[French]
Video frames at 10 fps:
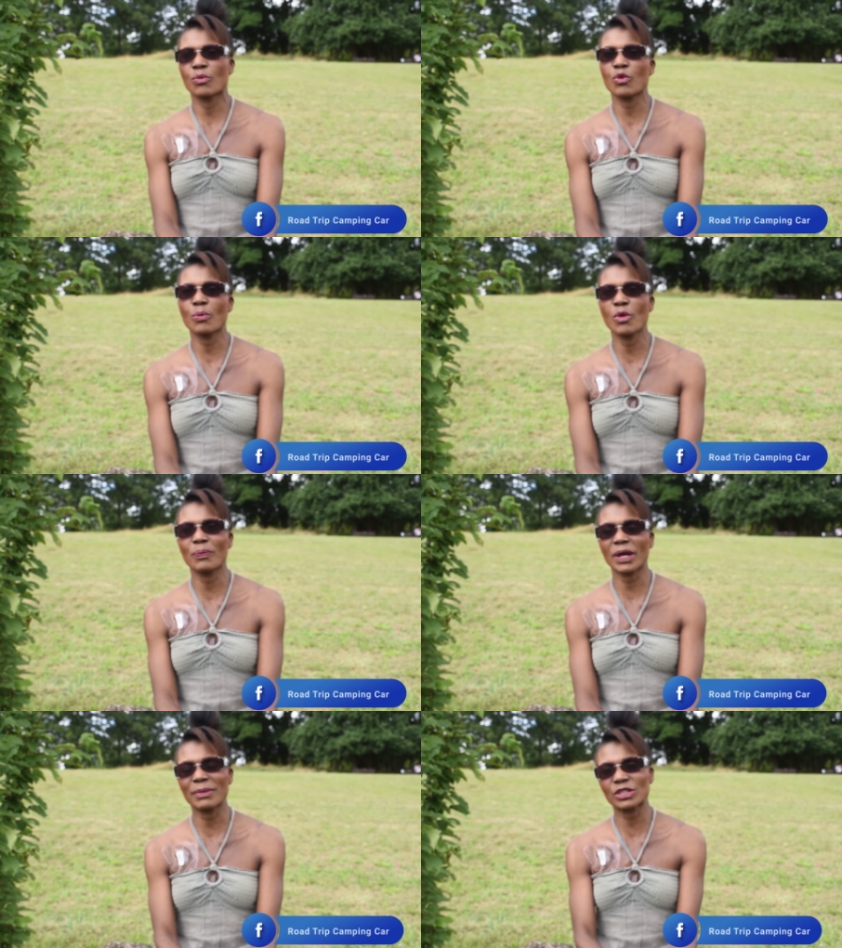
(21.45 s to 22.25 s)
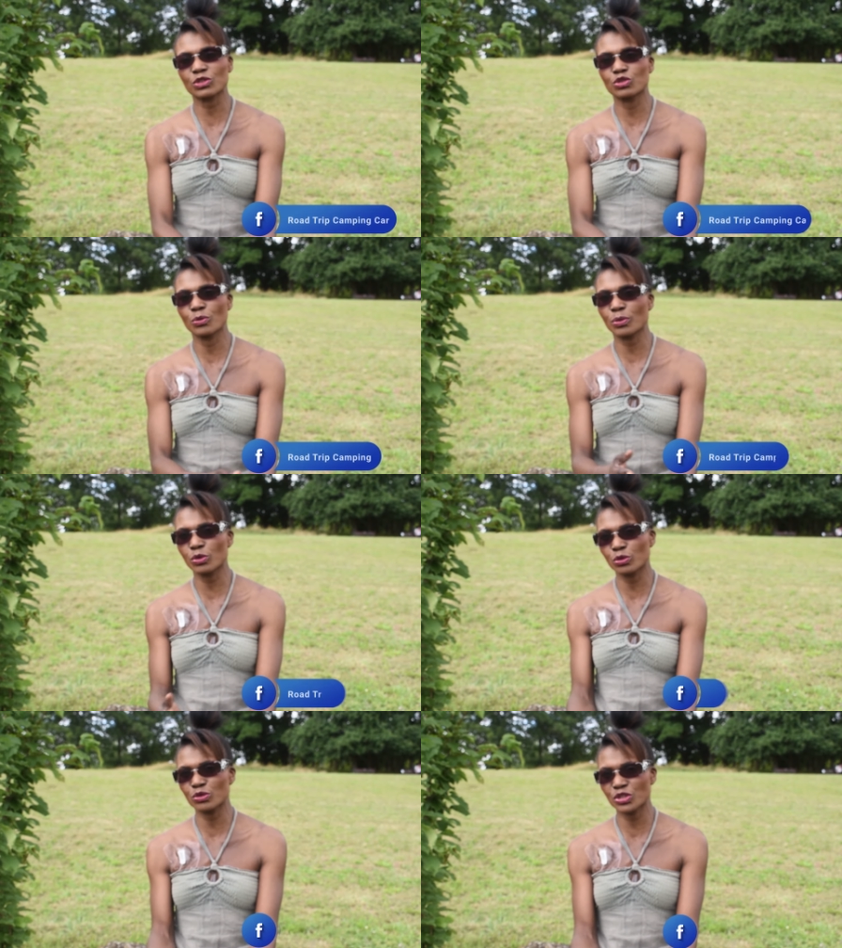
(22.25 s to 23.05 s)
pour me permettre de
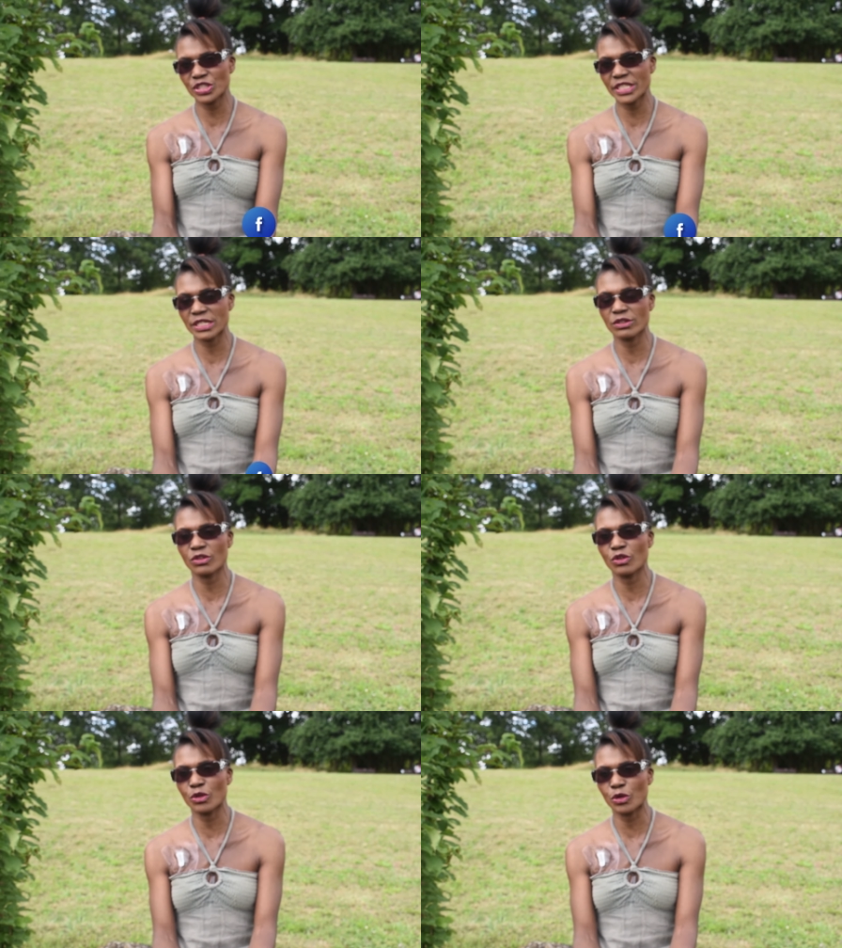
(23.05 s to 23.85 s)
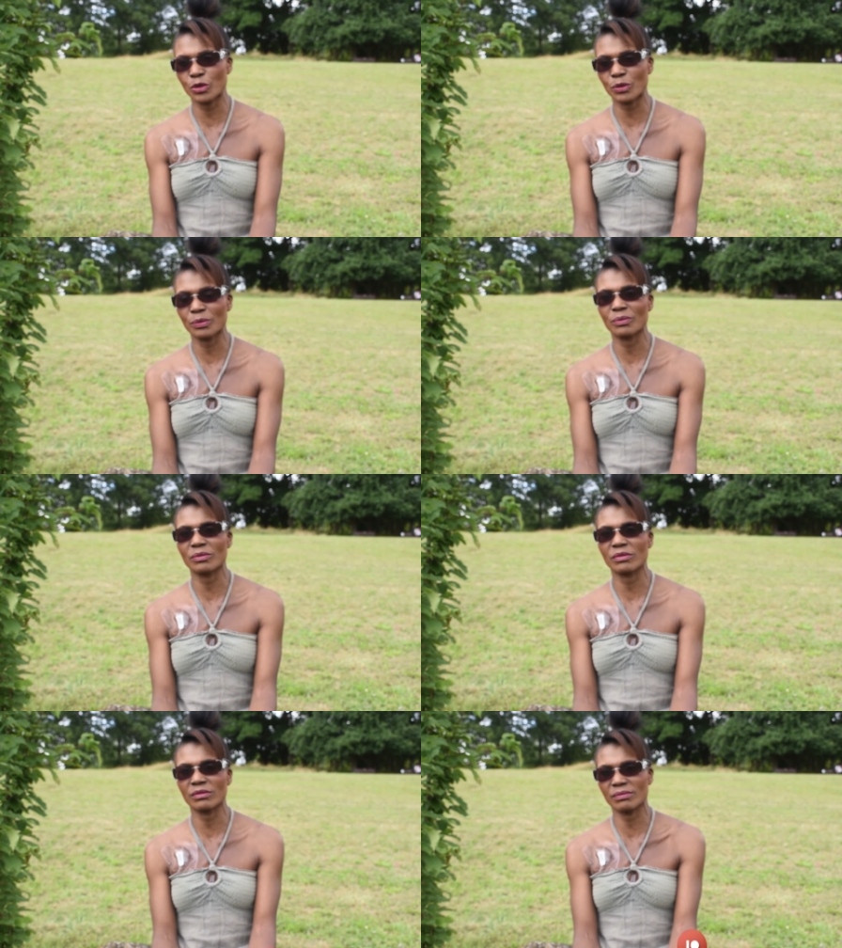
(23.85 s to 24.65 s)
prolonger euh,
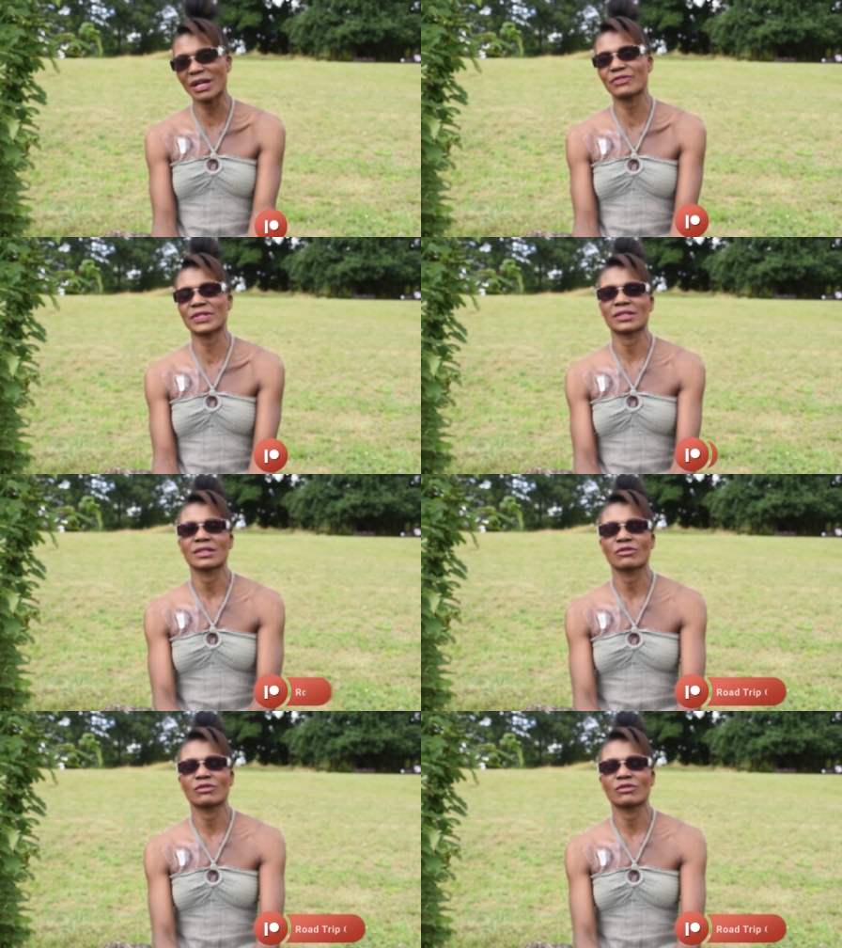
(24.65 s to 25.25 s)
ma vie.